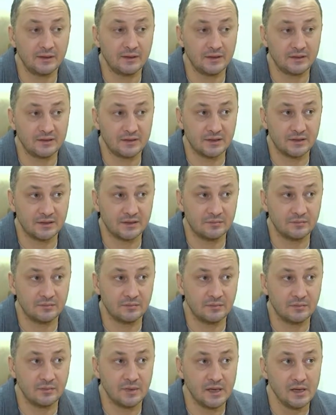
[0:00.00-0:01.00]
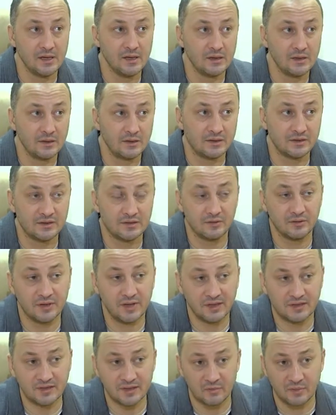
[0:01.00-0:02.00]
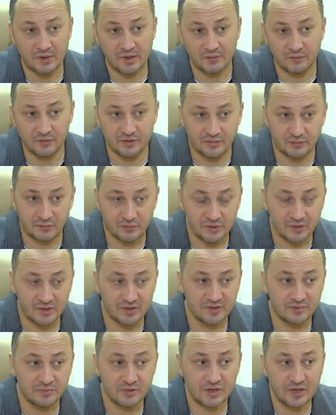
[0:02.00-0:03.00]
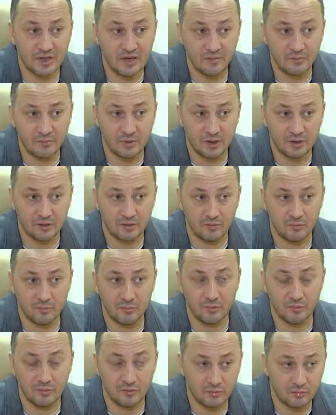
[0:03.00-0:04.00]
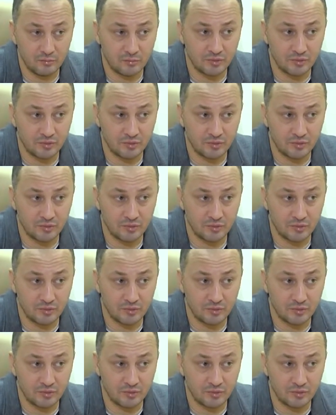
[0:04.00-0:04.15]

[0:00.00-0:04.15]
так скажем, консультации проводим, размышляем по этому поводу.